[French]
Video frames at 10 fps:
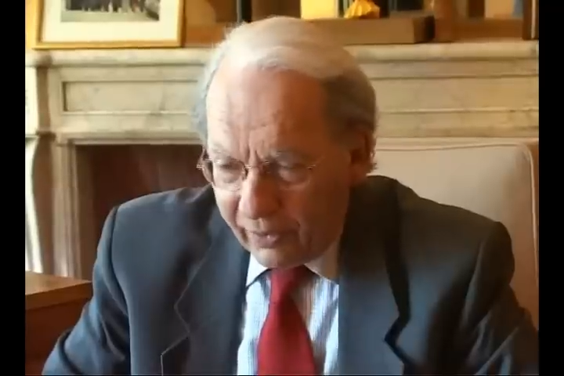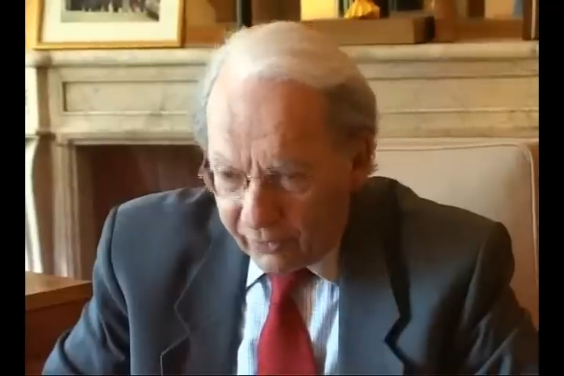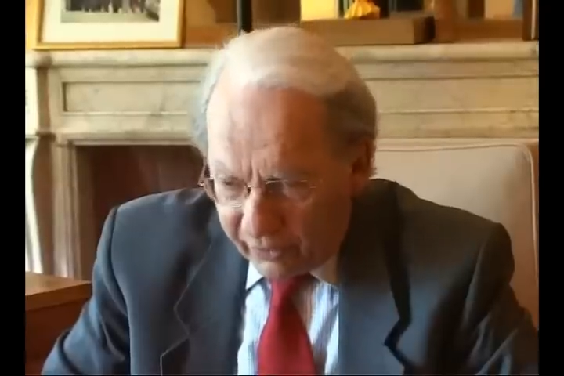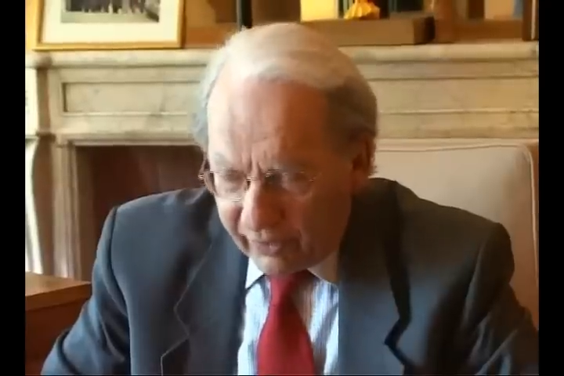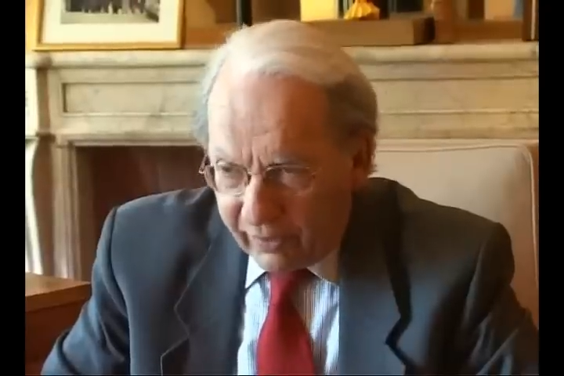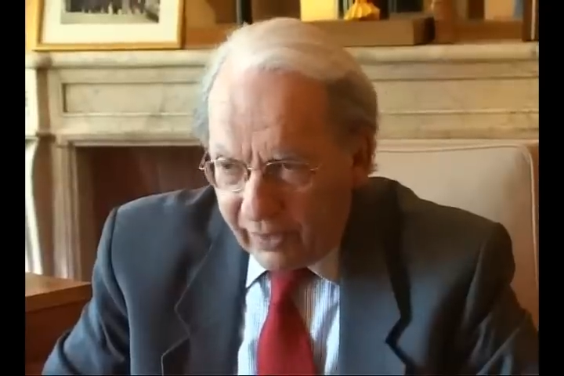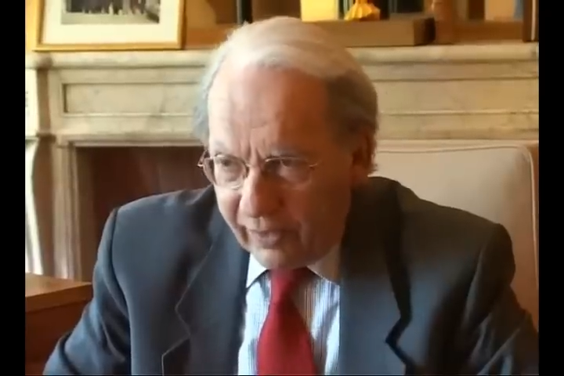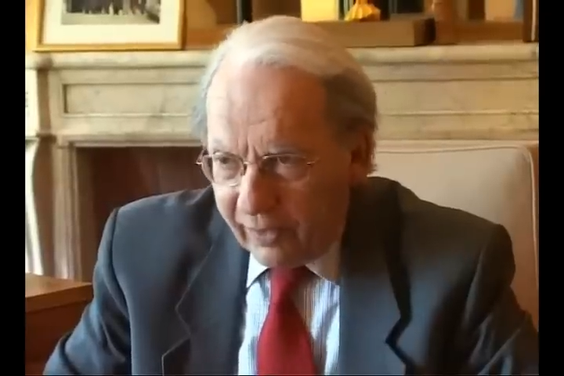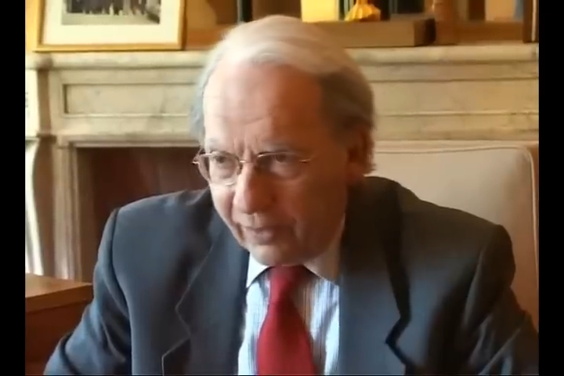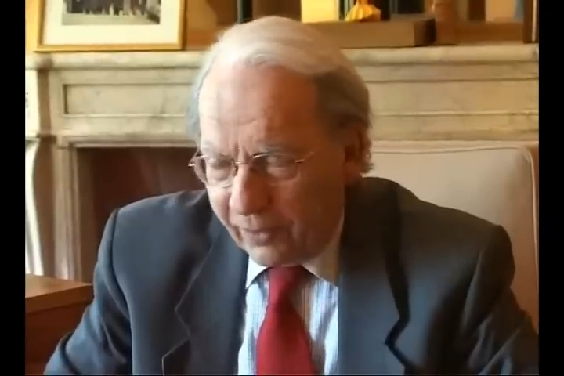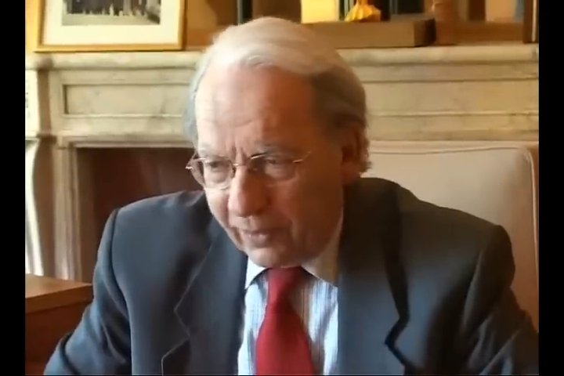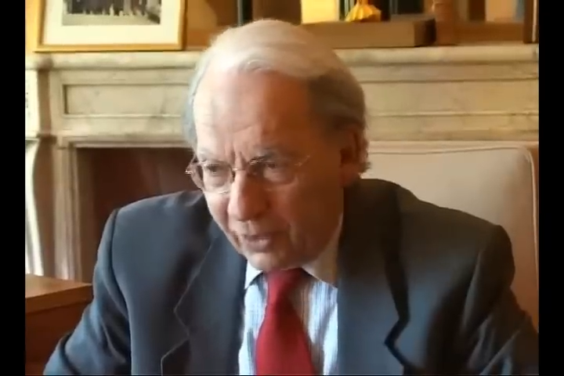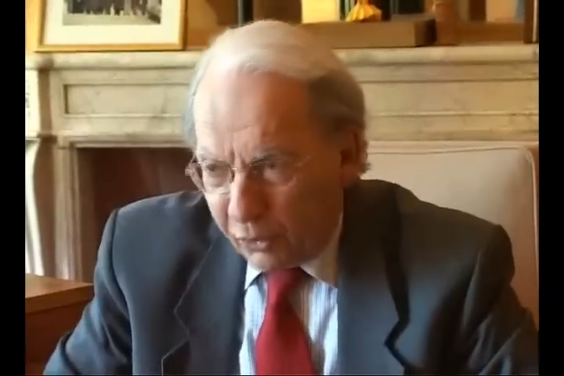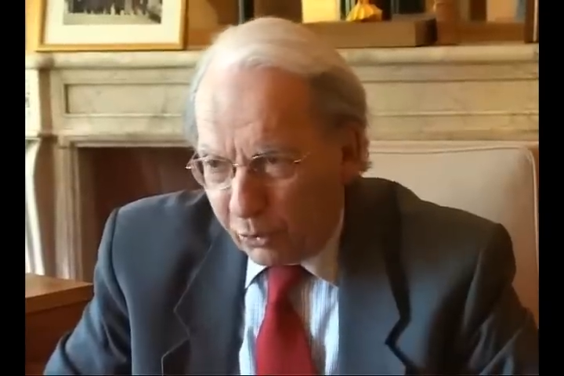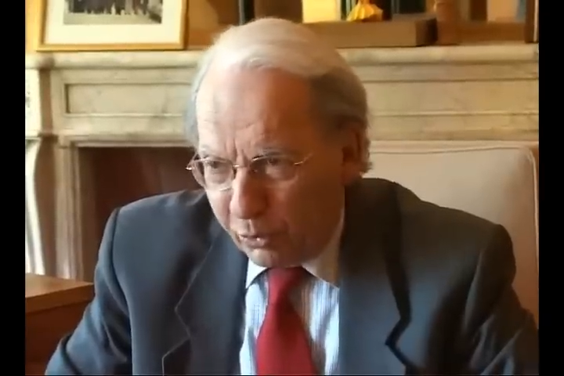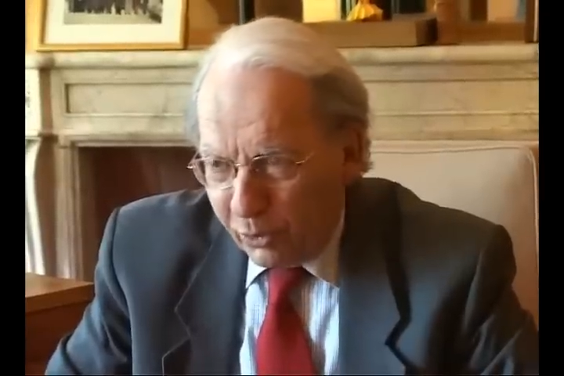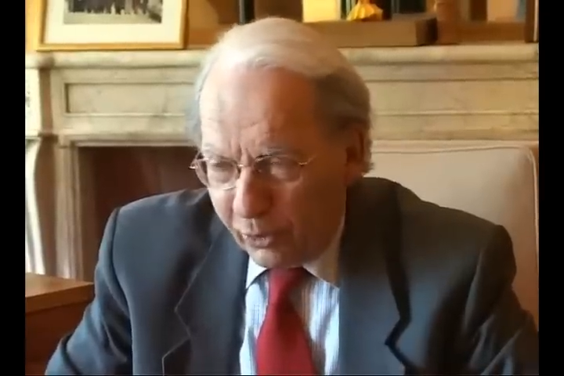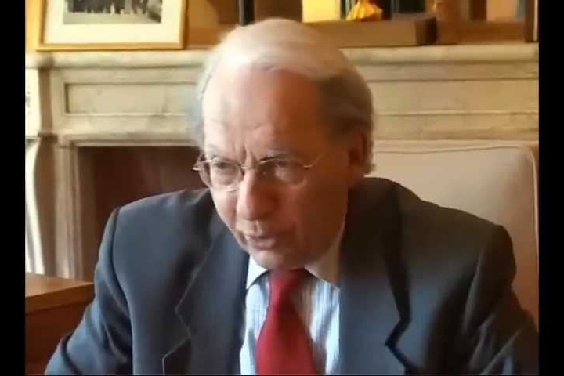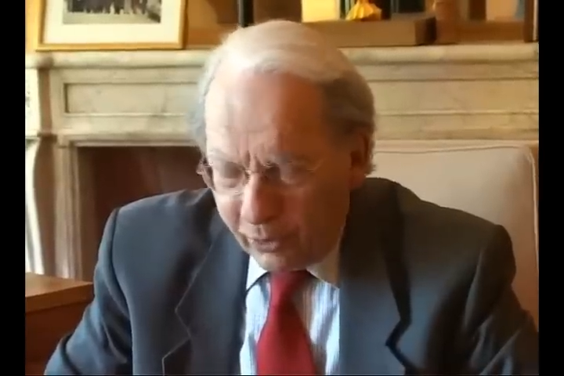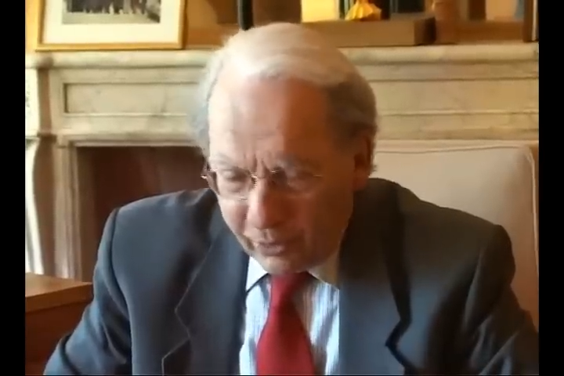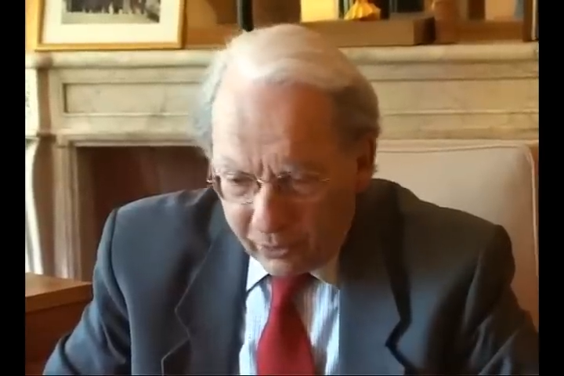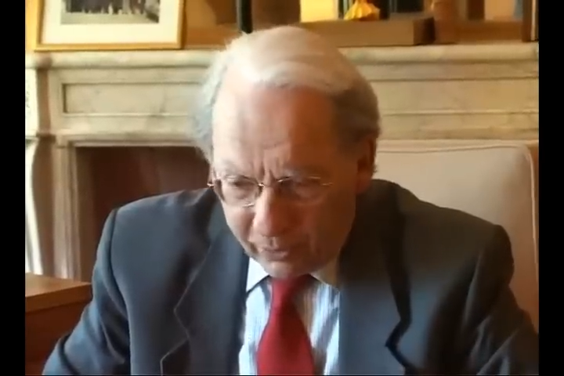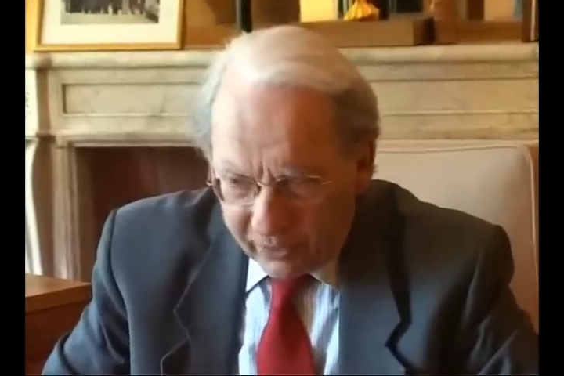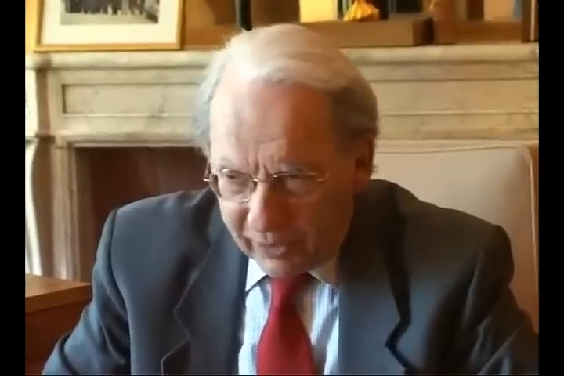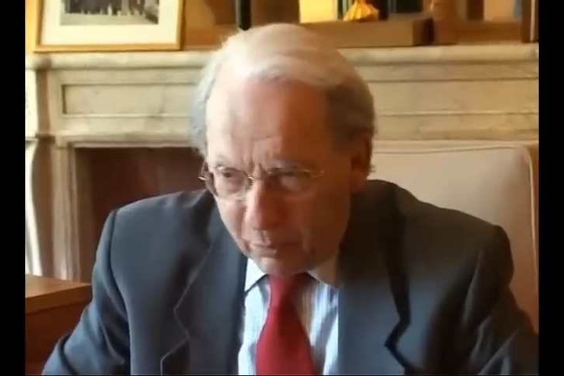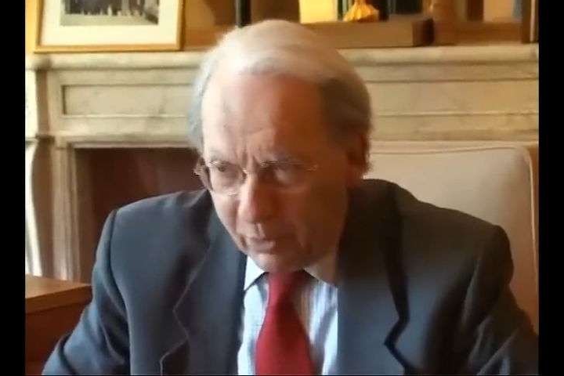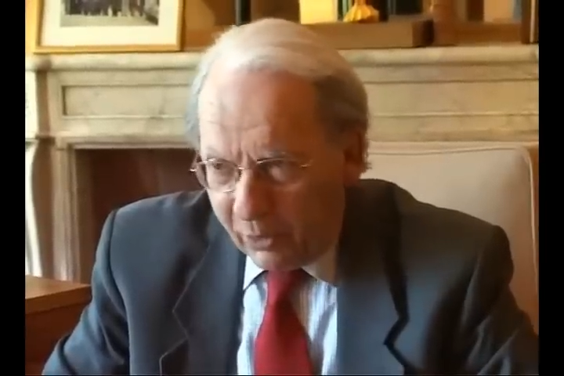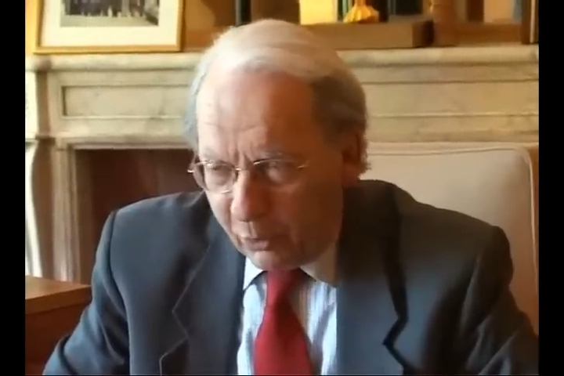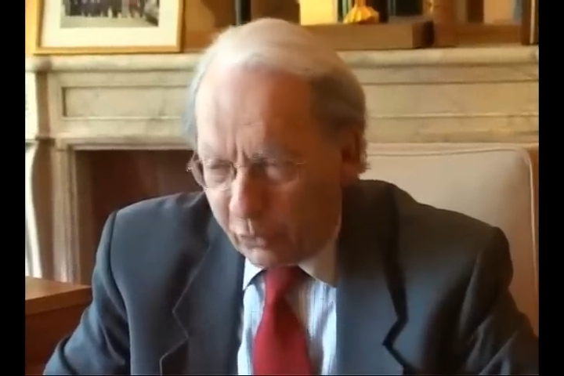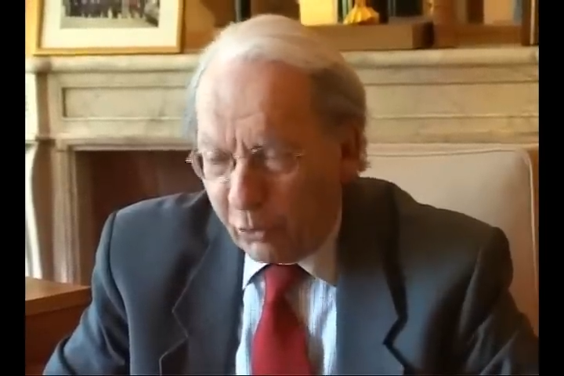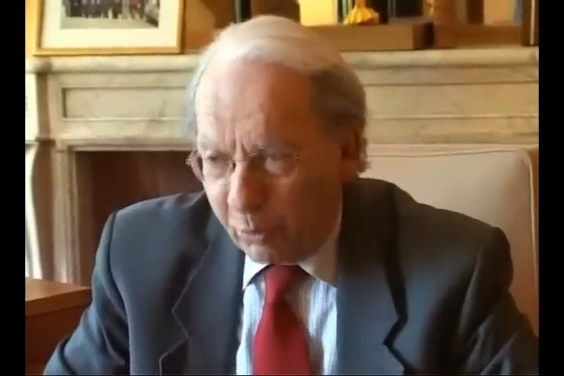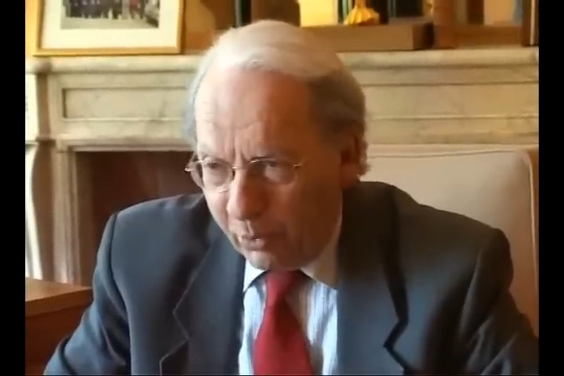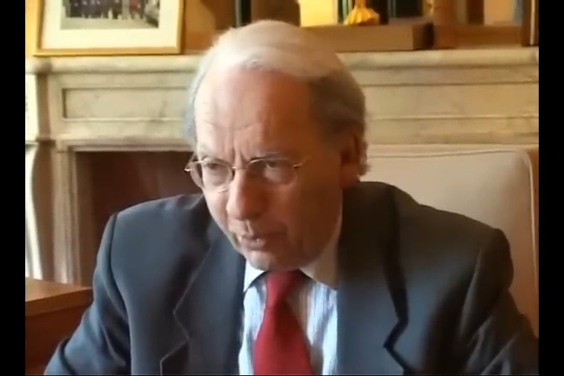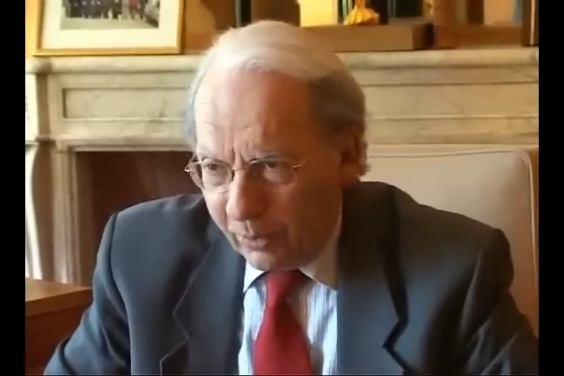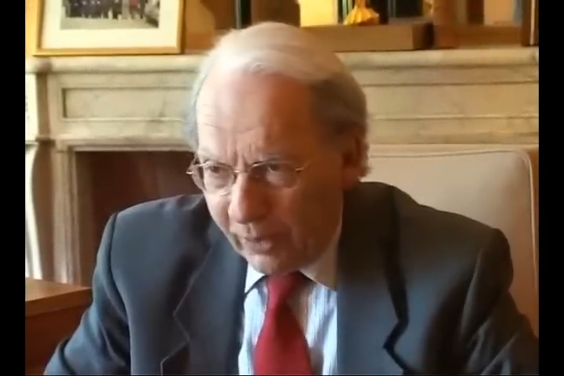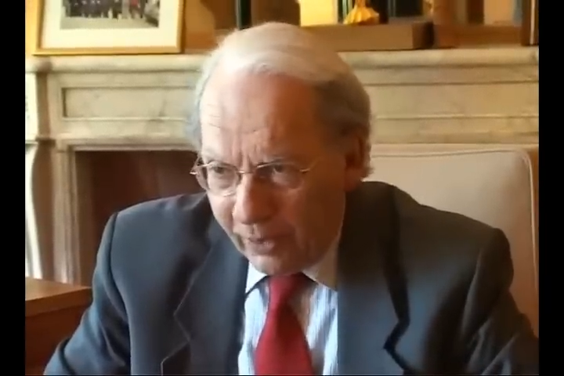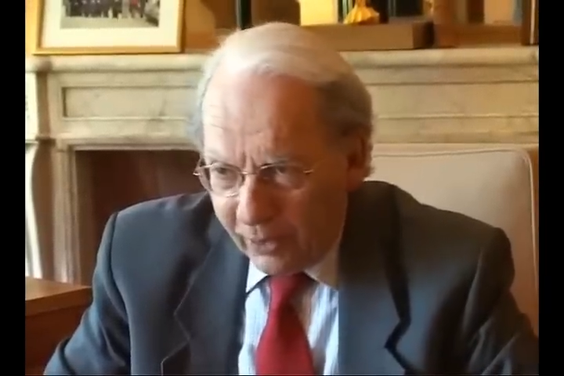c'était les gens du Nord, des Blancs aux yeux bleus,